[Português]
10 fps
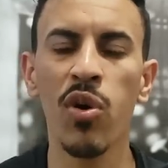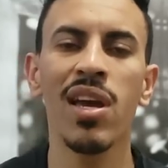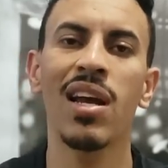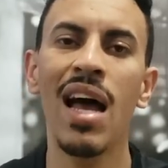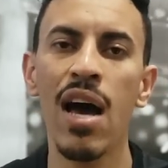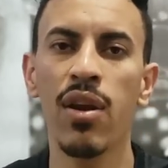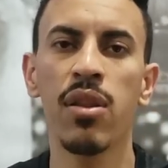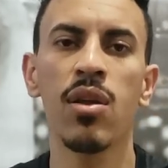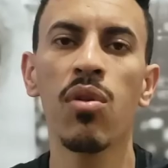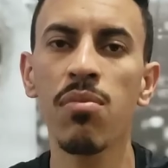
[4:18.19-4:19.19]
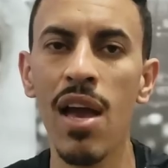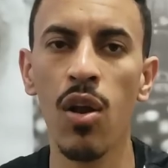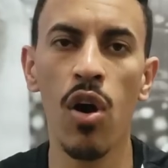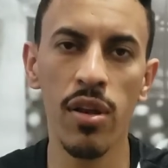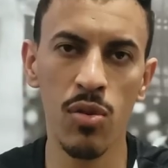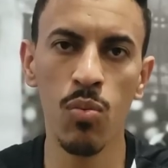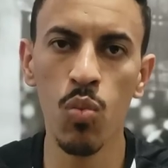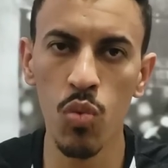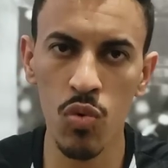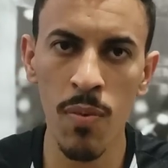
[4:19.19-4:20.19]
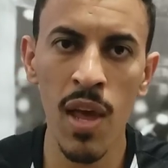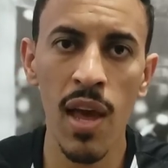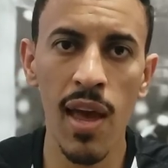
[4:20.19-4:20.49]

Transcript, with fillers: porque, claro, eles são os melhores do mundo.